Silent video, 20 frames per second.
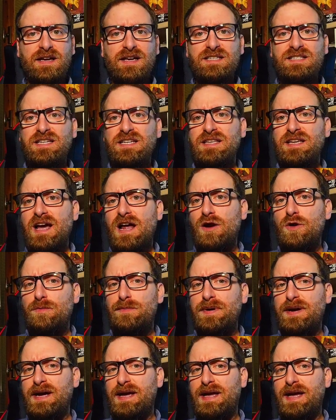che segnalo
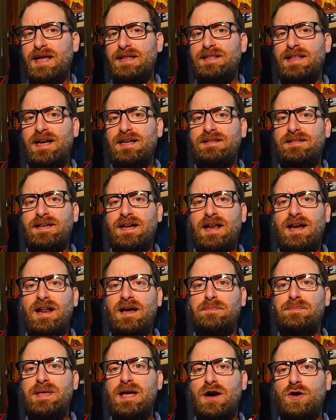perché dal
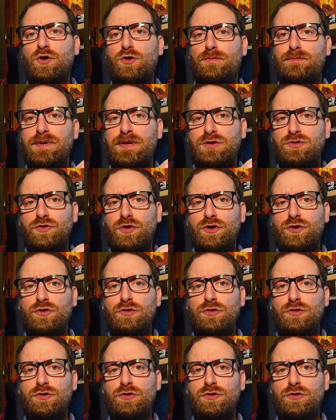trailer mi ha colpito